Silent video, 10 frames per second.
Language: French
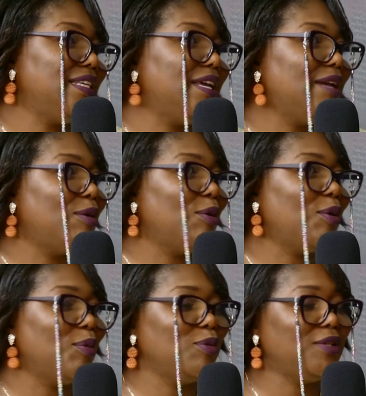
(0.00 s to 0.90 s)
c'est
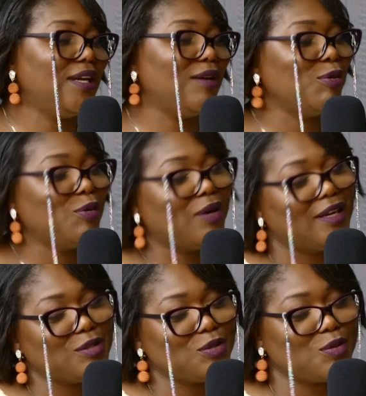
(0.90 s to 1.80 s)
quelques modèles qu'on
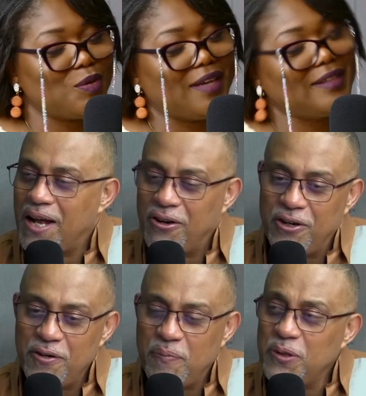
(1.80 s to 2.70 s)
aura ce jour-là.
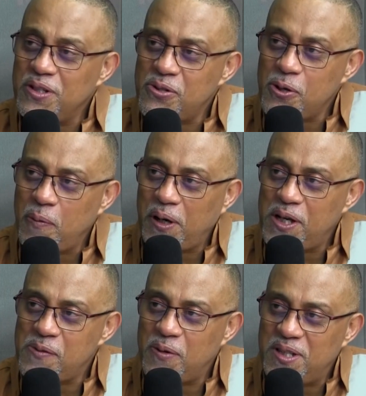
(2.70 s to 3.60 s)
Alors, une petite
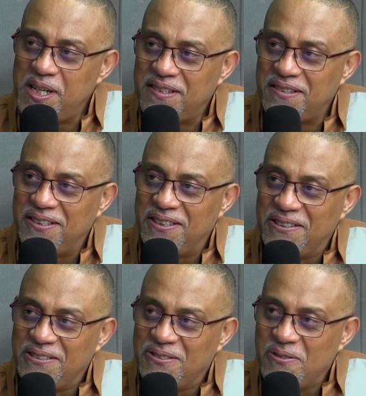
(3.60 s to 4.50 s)
surprise peut-être euh,
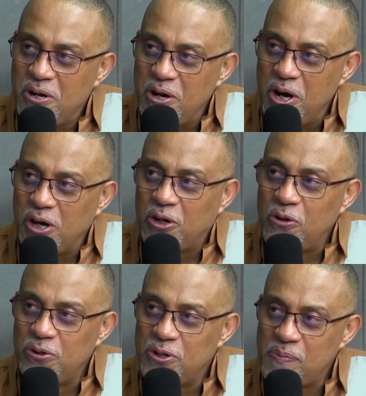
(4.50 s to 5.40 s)
Un
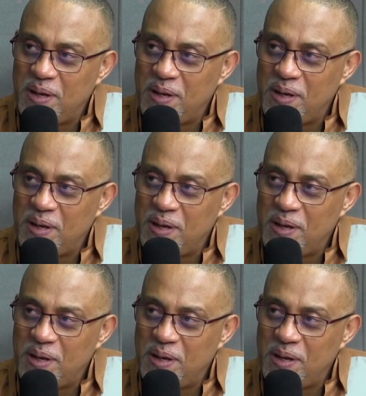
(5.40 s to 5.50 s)
clou de